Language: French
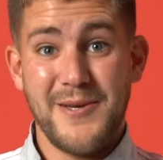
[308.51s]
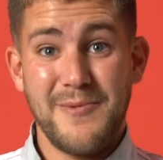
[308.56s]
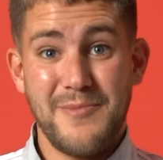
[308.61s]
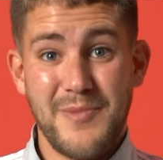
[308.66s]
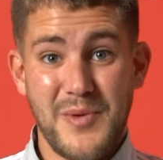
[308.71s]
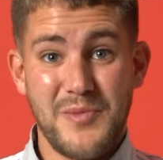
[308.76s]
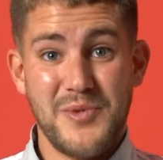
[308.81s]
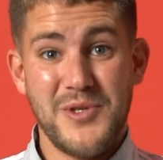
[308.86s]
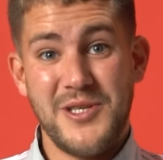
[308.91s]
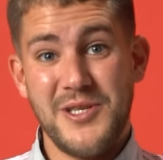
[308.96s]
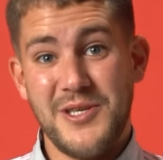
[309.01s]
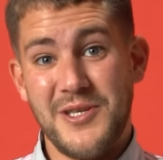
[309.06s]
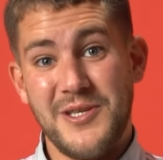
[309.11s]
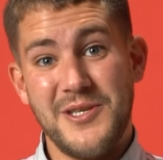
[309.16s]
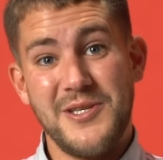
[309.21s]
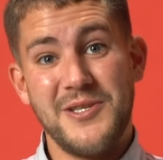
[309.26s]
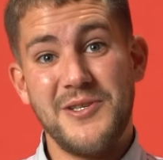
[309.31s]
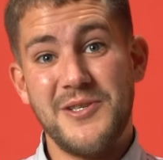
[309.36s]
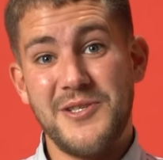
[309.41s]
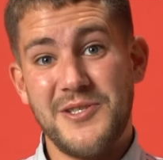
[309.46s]
même
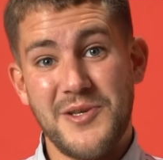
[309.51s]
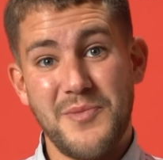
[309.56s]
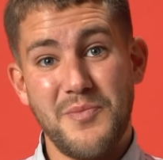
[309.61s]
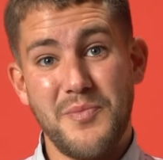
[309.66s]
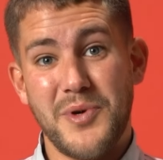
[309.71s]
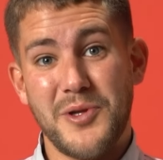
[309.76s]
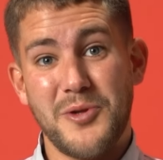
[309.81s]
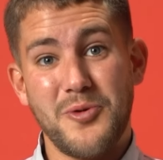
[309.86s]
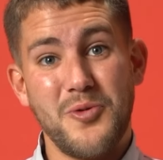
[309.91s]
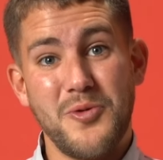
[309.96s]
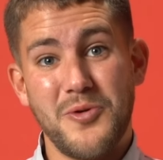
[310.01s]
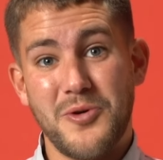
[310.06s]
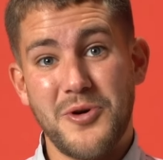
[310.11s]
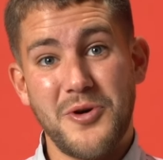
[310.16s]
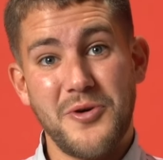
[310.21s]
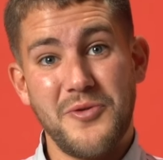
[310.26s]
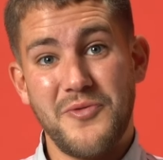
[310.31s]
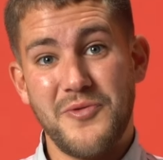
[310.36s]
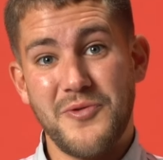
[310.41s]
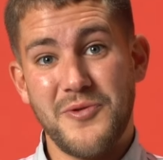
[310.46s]
si j'aime pas trop
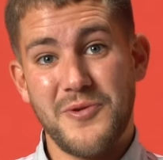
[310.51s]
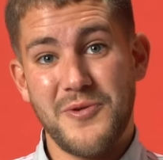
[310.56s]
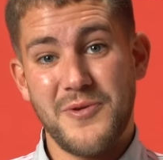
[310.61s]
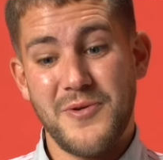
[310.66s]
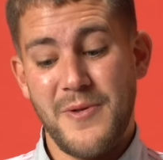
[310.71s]
encore une fois.